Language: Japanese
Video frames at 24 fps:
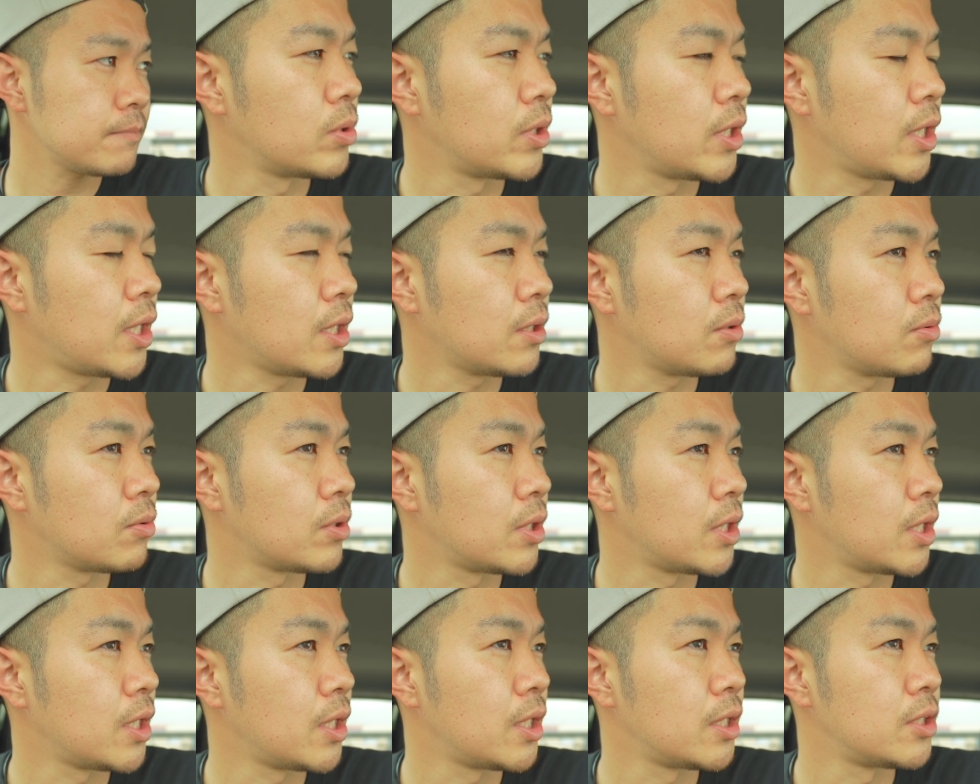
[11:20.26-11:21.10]
であと
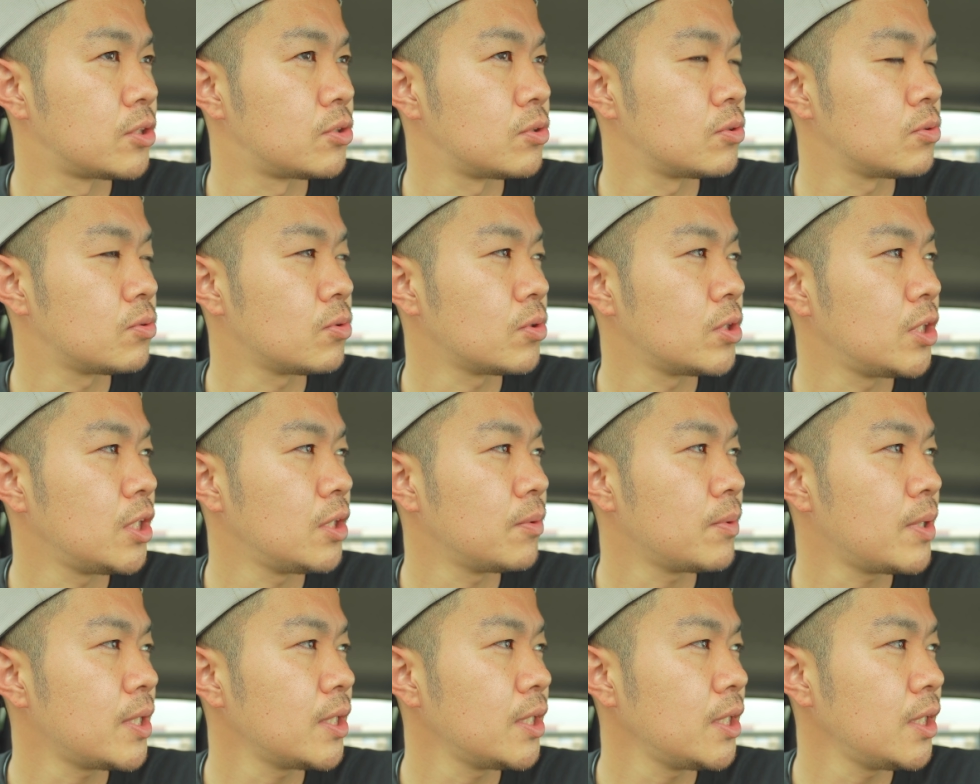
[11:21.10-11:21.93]
ね、ずっと
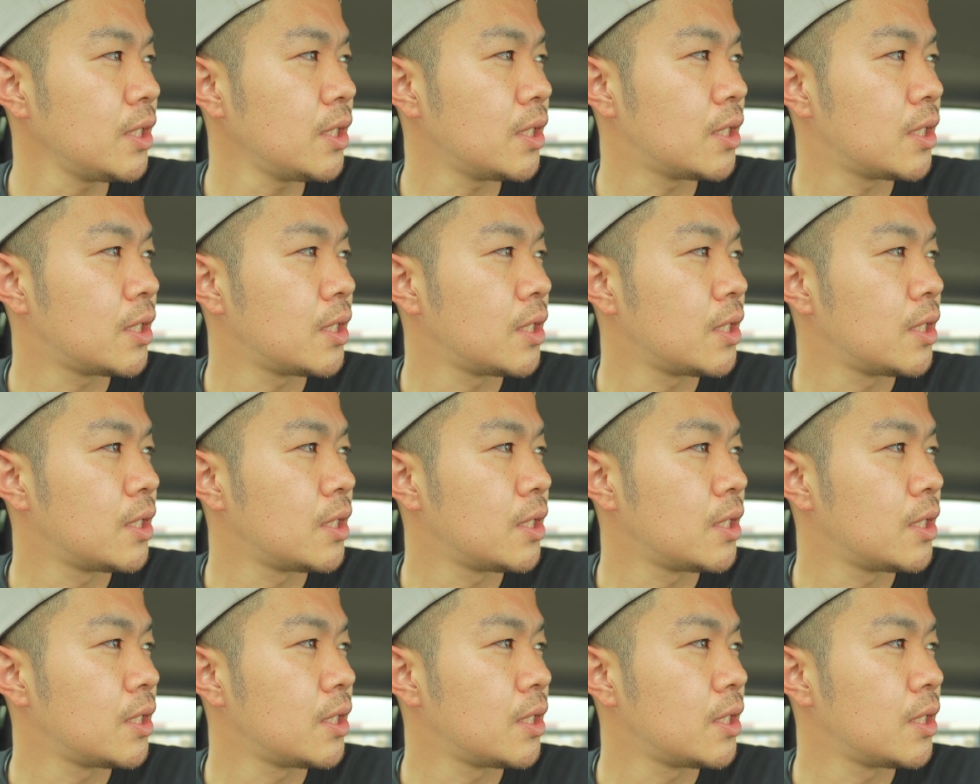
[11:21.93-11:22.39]
庭に、